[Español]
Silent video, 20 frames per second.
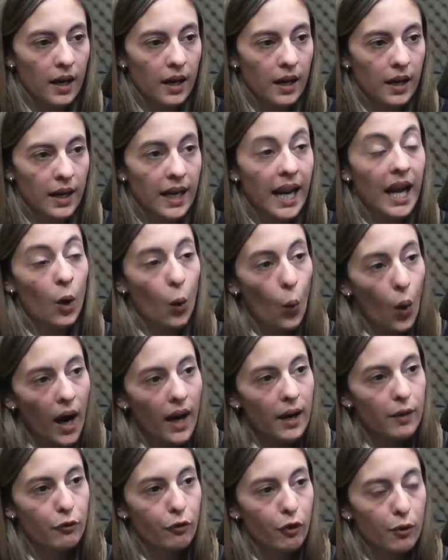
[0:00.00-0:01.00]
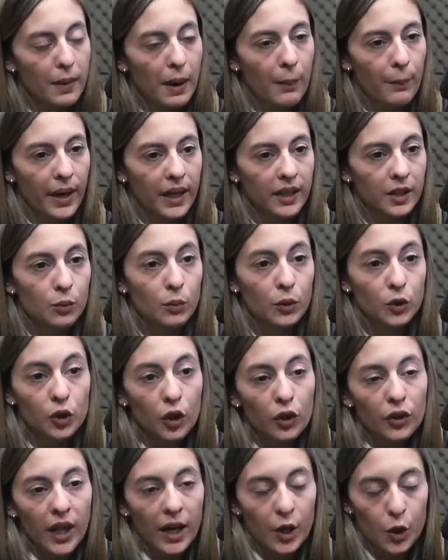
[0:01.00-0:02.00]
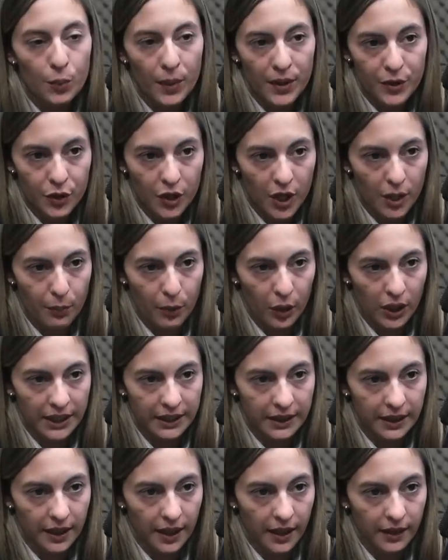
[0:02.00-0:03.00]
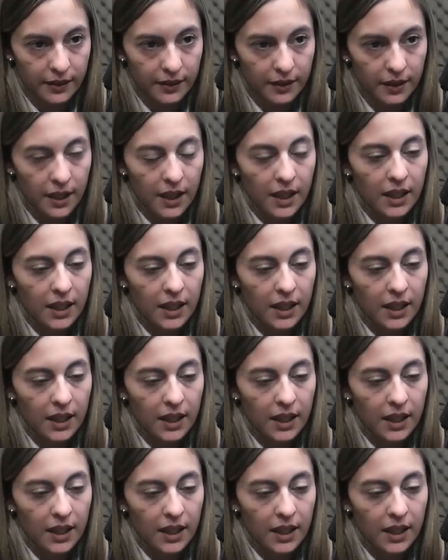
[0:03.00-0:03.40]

en la cual forman parte un montón de agrupaciones políticas.